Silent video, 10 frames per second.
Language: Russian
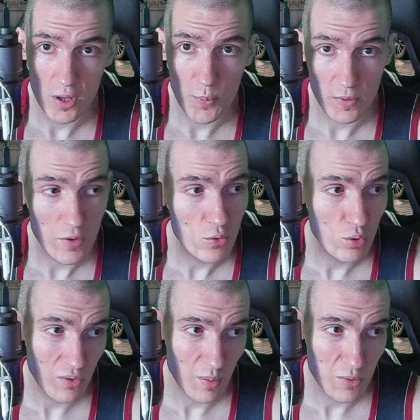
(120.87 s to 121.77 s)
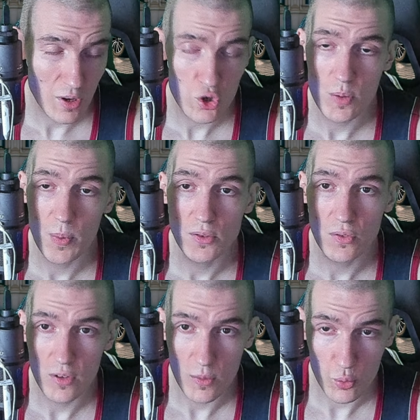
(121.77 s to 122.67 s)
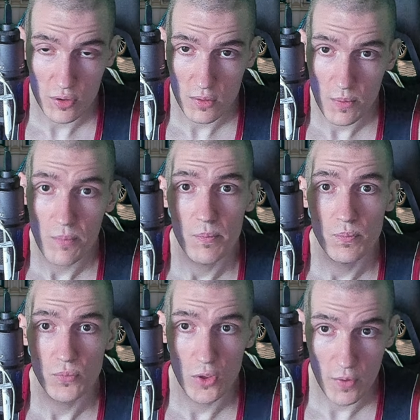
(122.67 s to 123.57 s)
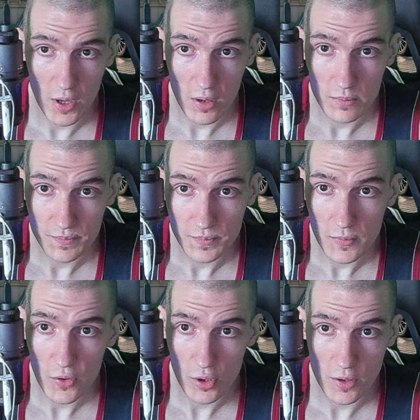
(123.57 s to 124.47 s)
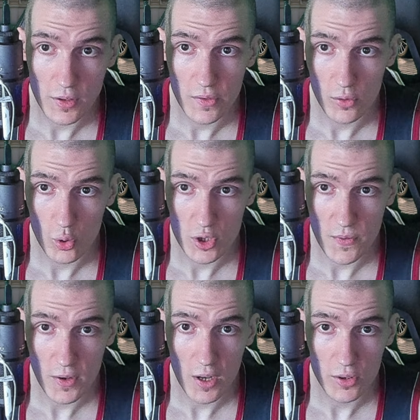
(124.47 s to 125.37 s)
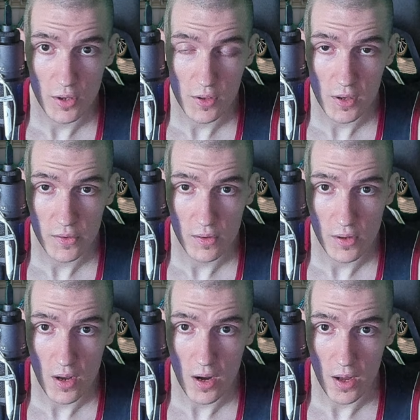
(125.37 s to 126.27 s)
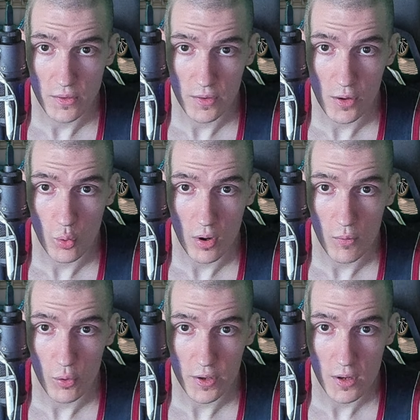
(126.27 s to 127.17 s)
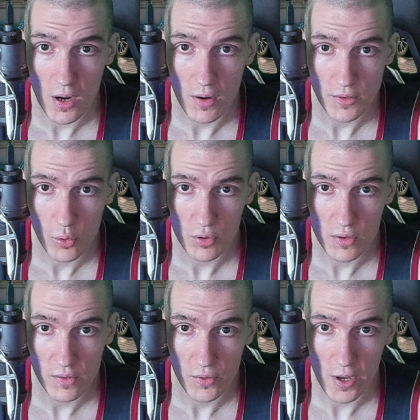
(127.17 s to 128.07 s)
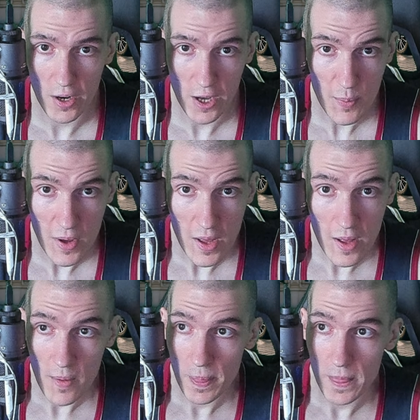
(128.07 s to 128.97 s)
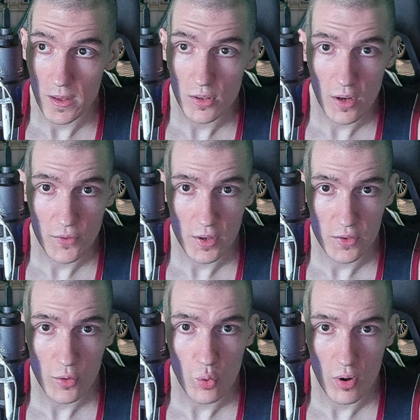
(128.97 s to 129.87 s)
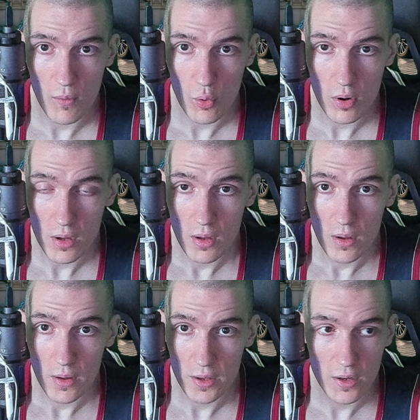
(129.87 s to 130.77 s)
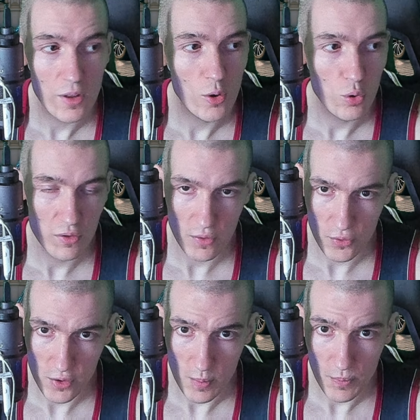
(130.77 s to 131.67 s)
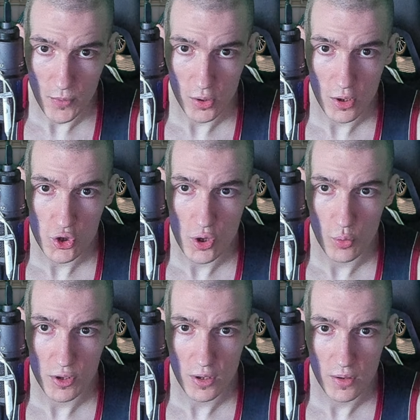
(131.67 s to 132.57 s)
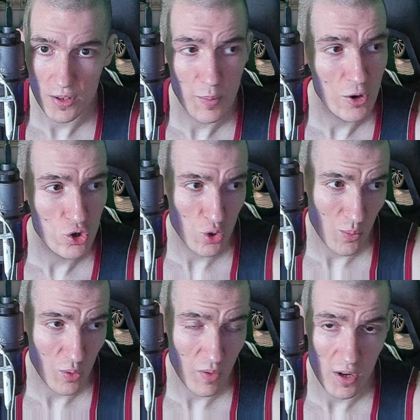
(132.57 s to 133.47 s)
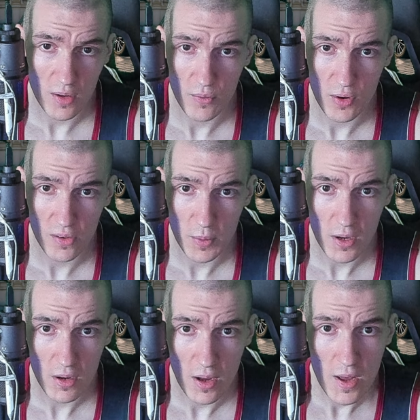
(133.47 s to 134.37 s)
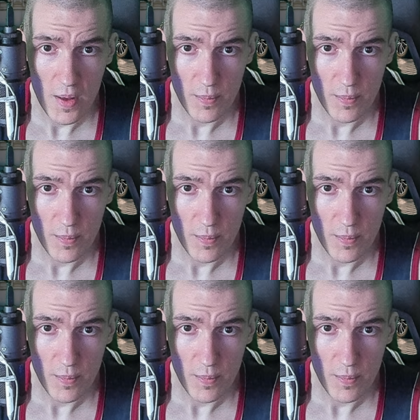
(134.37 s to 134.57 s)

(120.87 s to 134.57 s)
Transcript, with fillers: в описании под видео у нас с вами также дополнительно будет две страницы. Это русификатор текста для тех, у кого игра находится в E-App, и для всех тех, у кого игра находится в Steam. Отличие у них небольшое буквально в размере.